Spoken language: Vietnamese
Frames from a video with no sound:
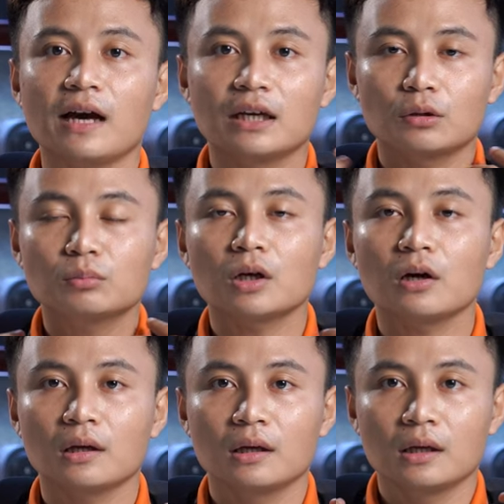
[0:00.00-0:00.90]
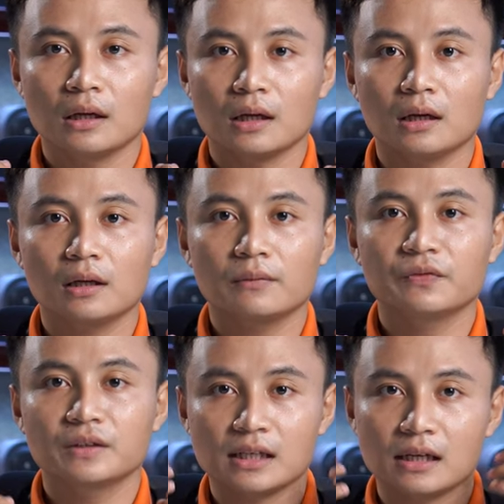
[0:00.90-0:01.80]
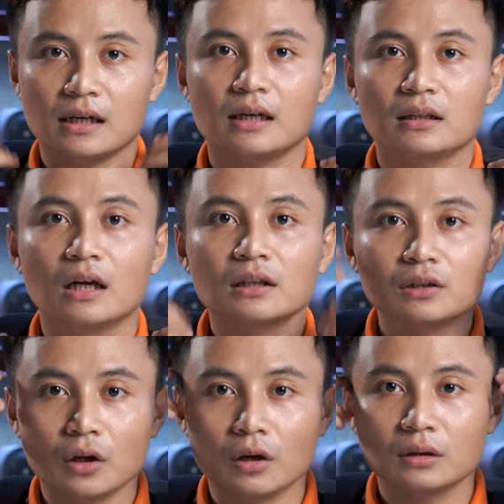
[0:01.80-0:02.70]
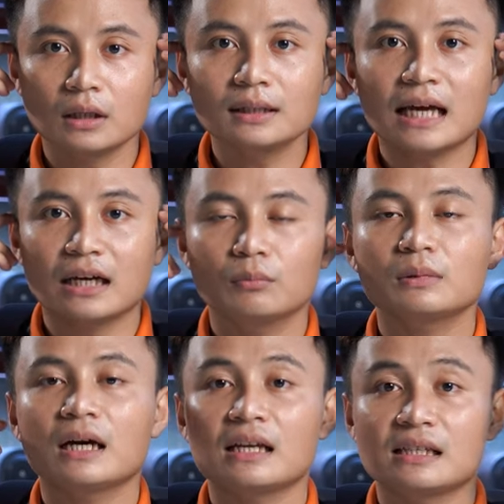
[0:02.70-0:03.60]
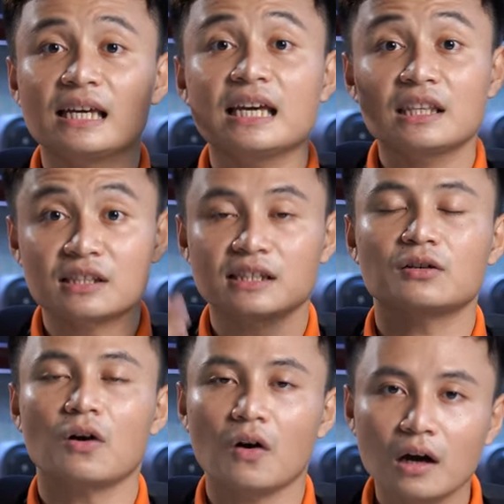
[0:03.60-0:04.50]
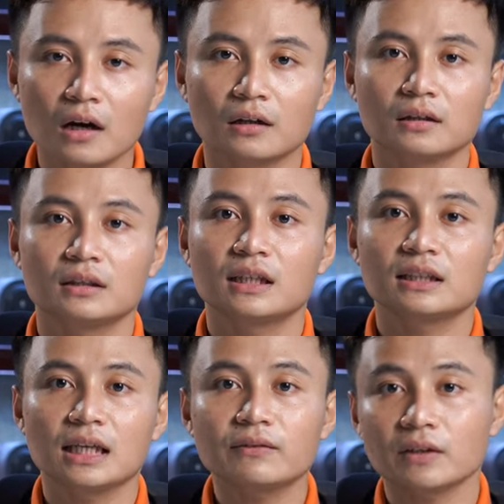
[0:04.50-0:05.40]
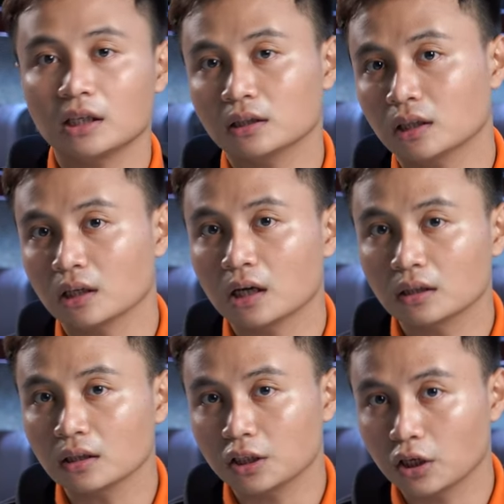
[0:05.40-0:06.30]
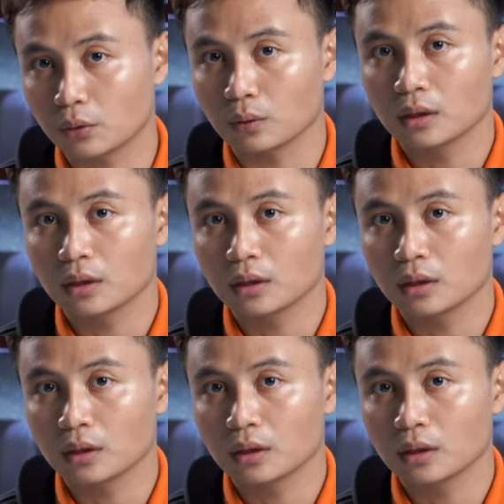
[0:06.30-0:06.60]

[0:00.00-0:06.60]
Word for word: vai chúng ta đó, sẽ đến cọ đến tay chúng ta nghe nó sẽ rõ hơn chi tiết và chân thật hơn rất là nhiều